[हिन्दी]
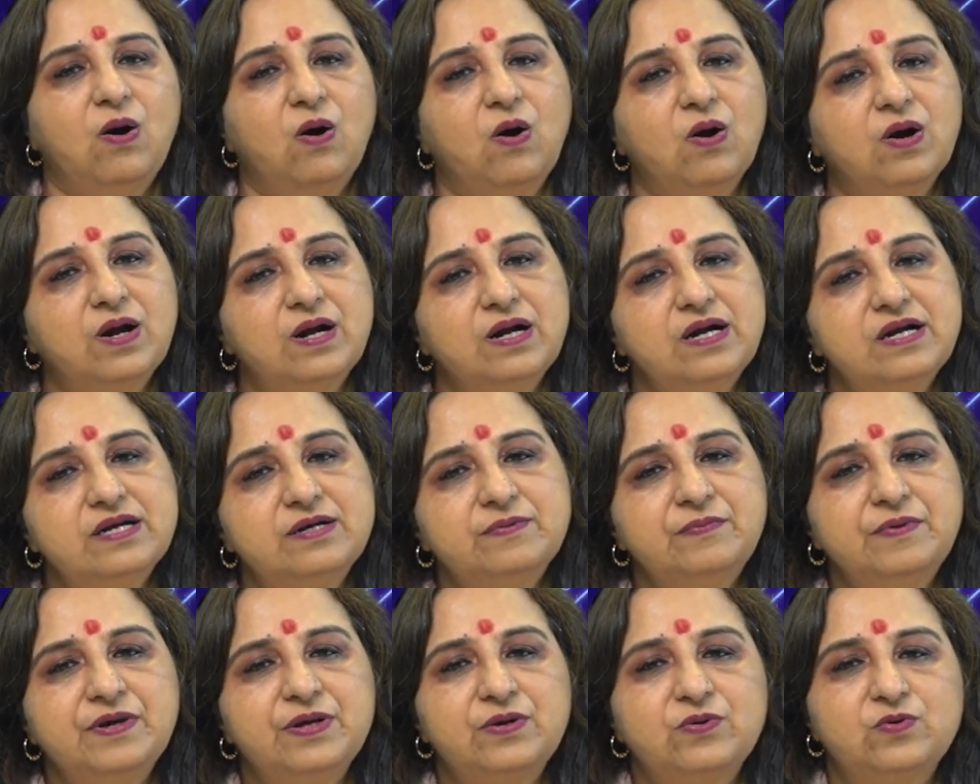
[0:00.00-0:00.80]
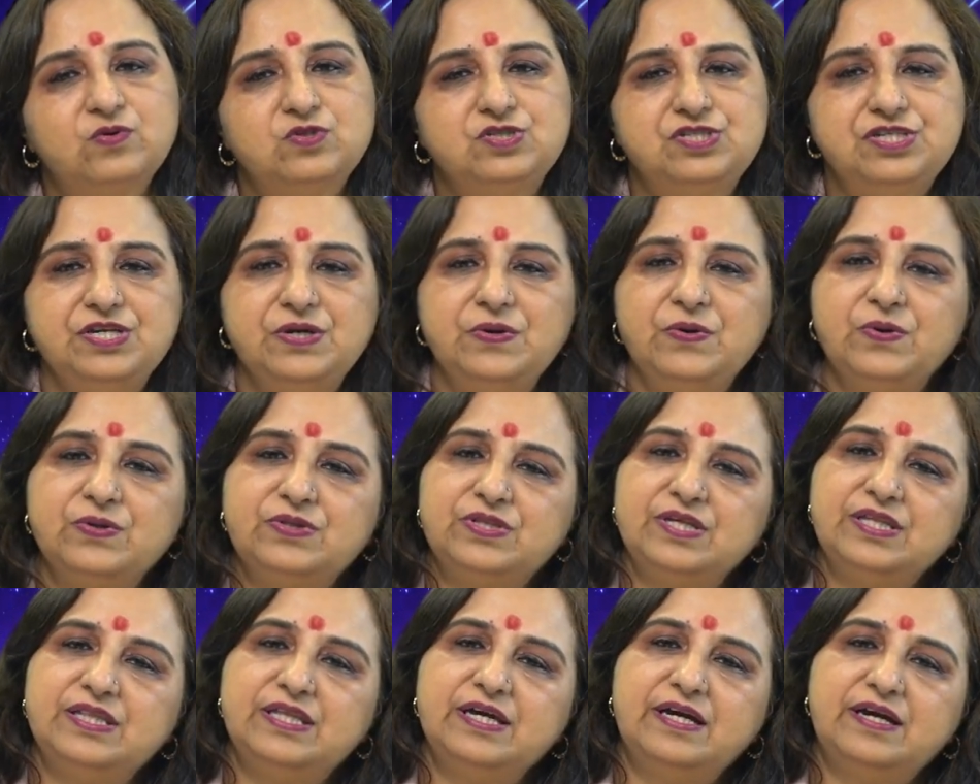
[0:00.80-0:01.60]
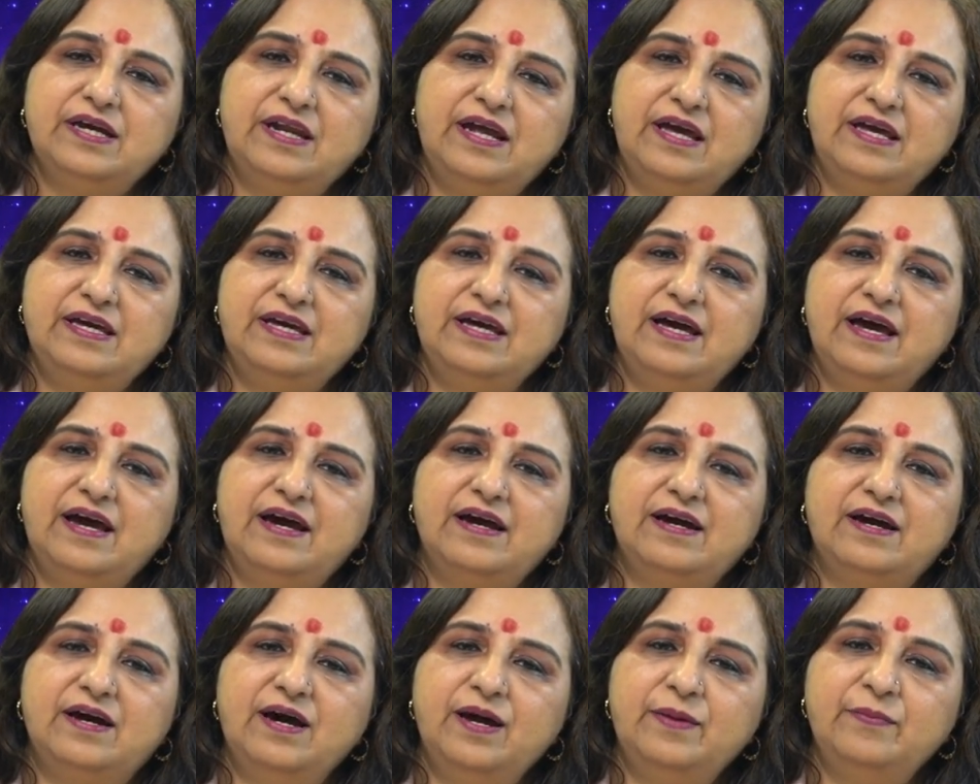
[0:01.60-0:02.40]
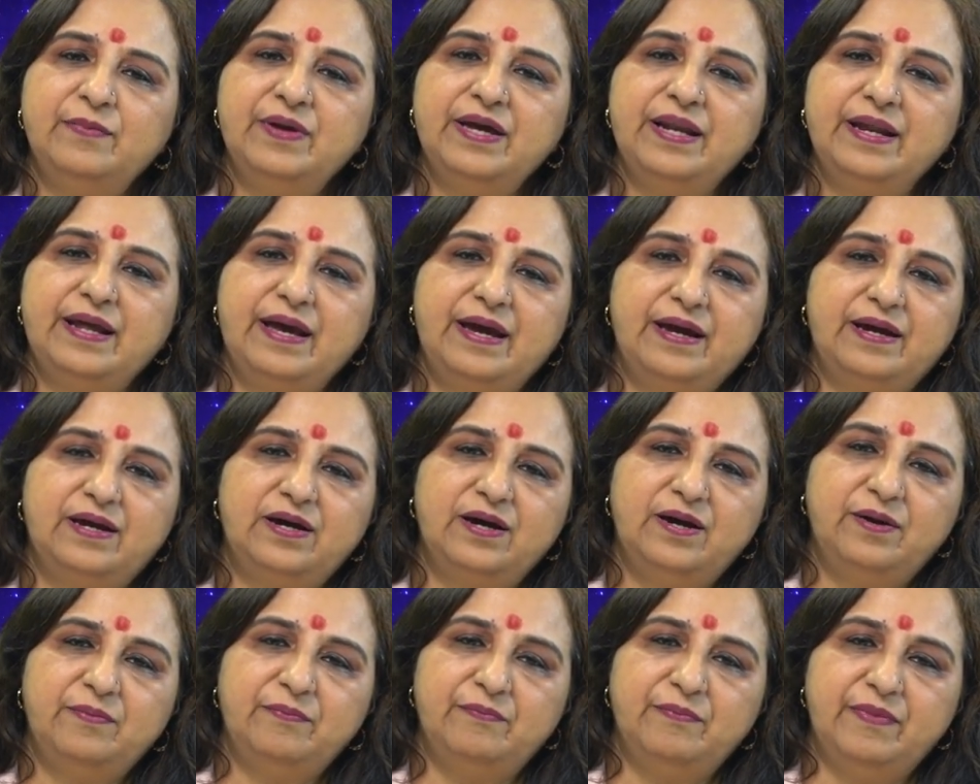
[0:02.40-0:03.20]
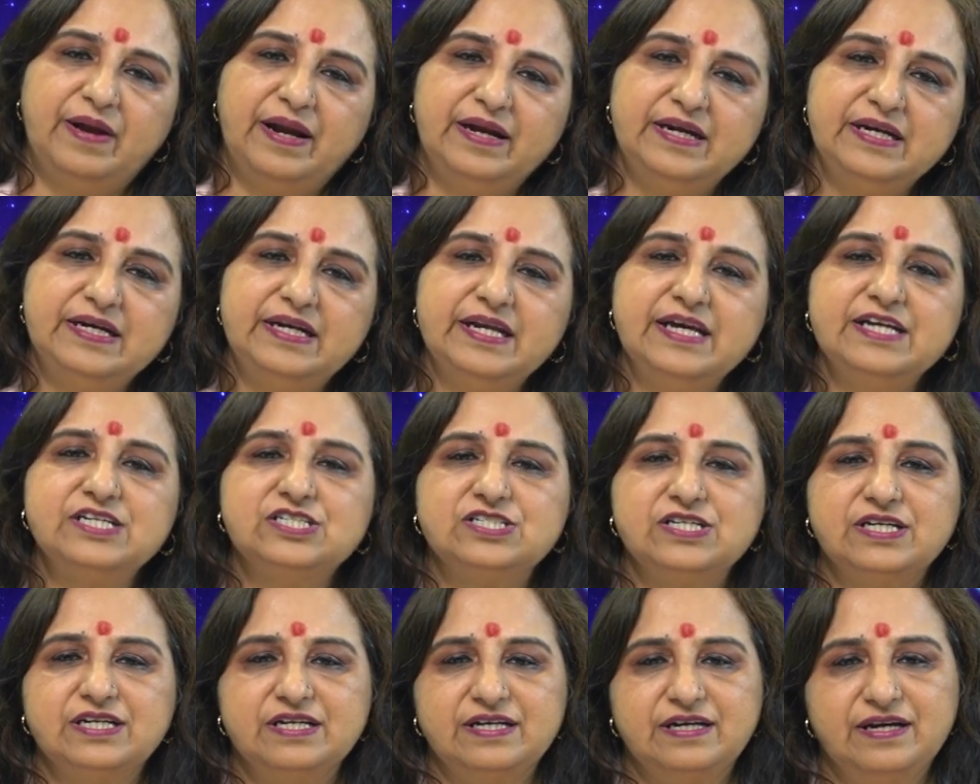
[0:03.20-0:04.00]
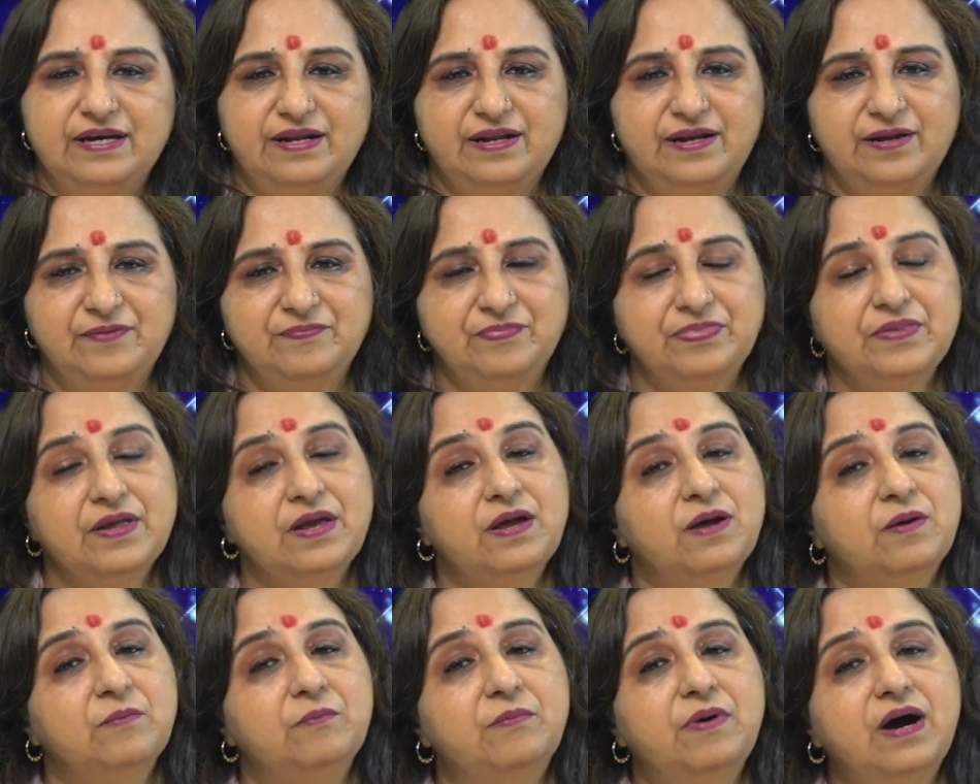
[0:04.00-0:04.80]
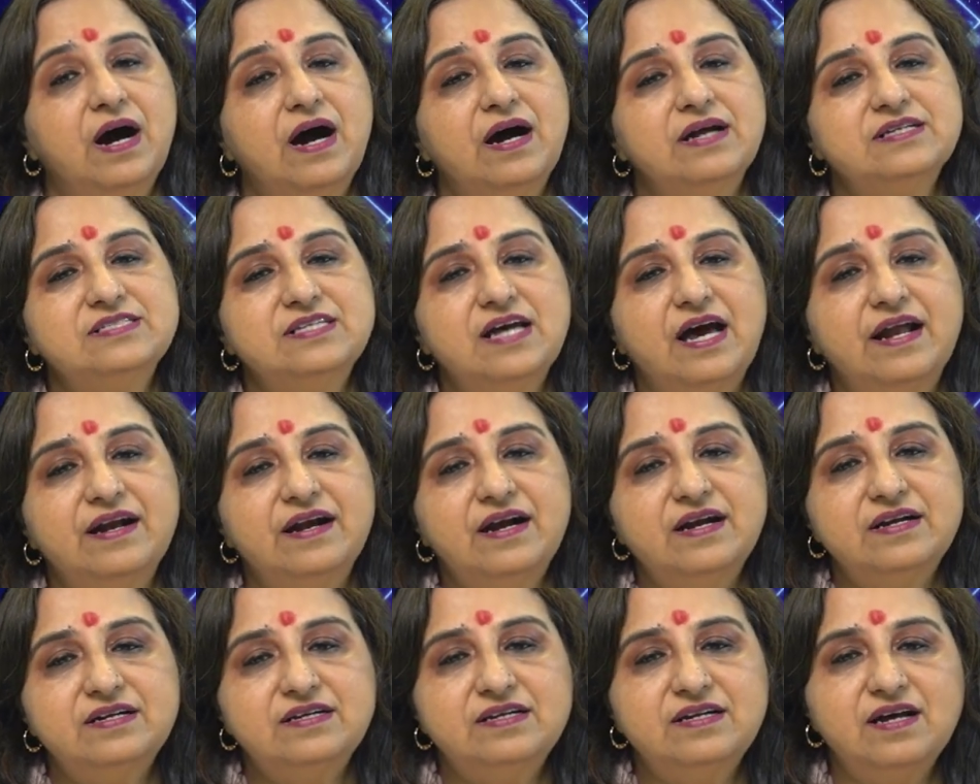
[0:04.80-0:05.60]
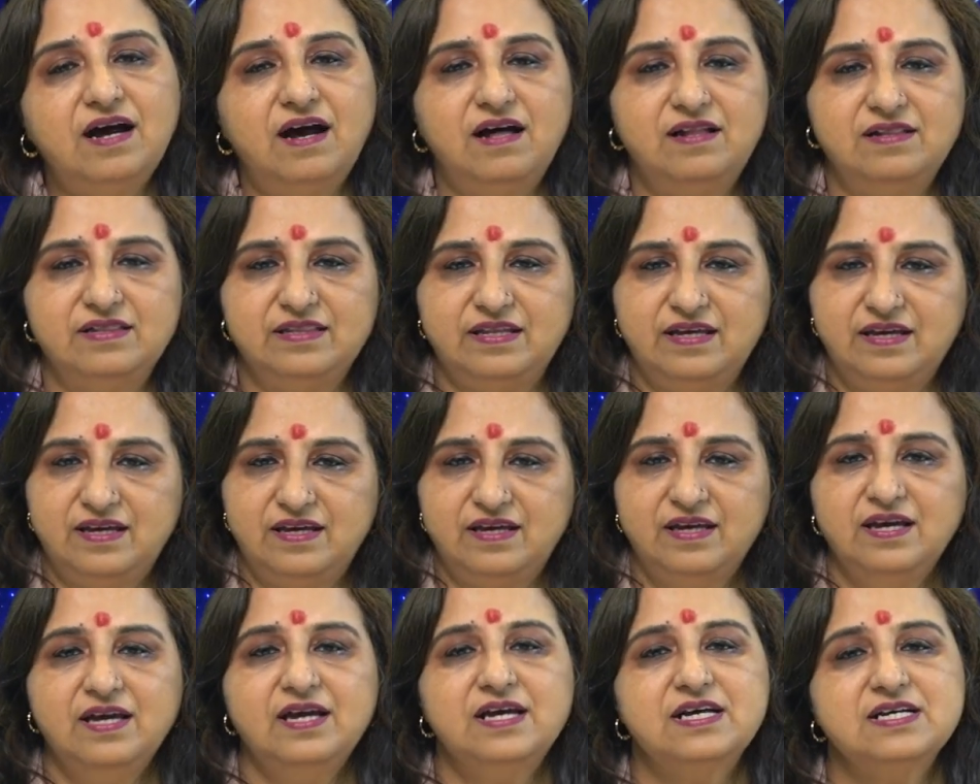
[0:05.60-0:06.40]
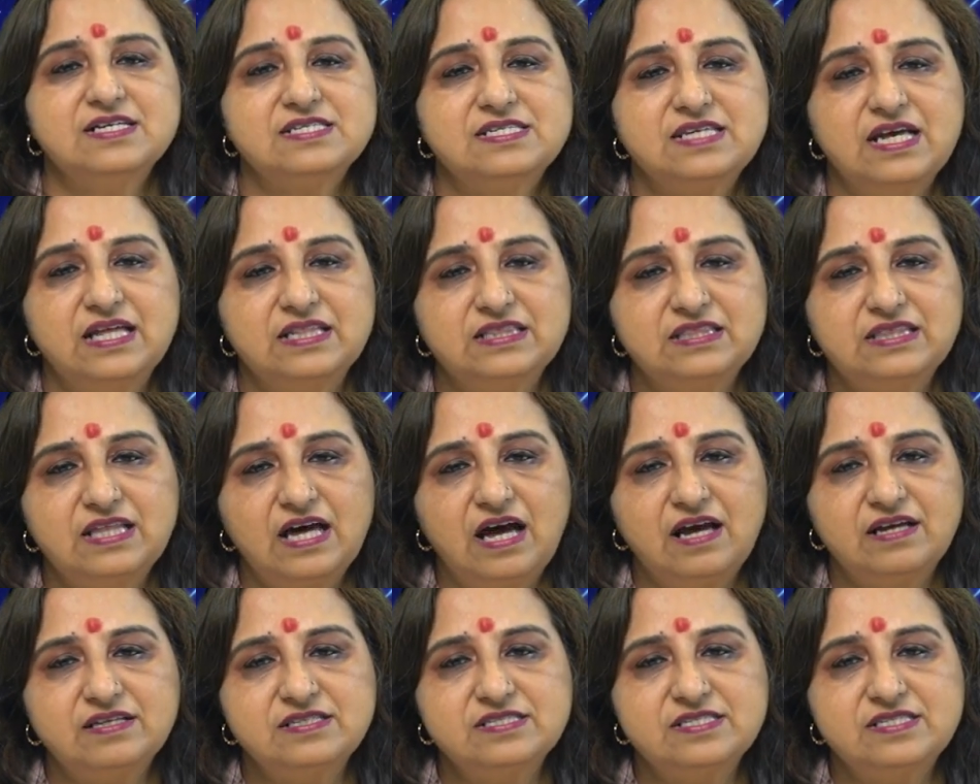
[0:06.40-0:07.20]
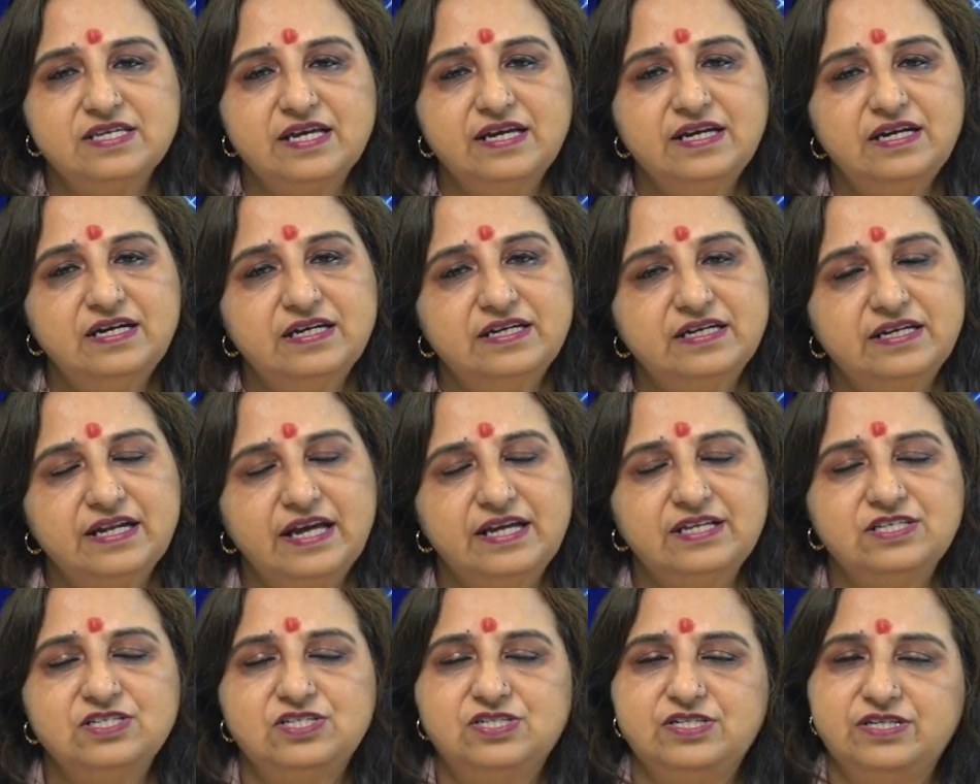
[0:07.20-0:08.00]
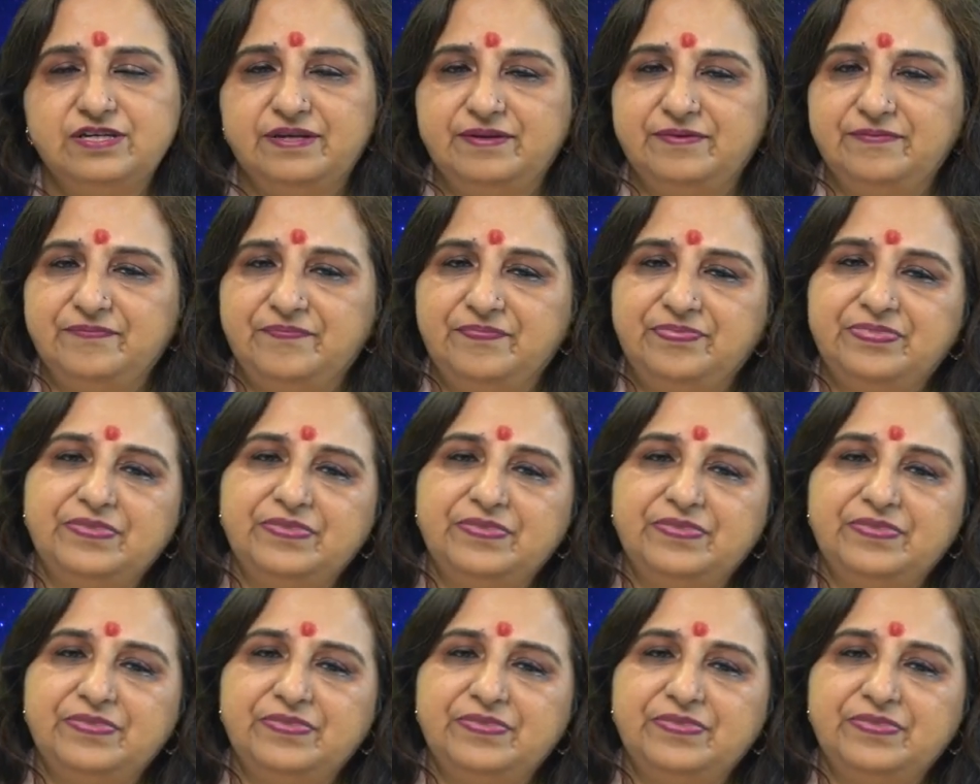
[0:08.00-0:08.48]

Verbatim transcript: ऑकल्ट में रुचि होती दिख रही है घर में रहकर मेडिटेशन करें बाहर जाना टाल दें संतान से टेंशन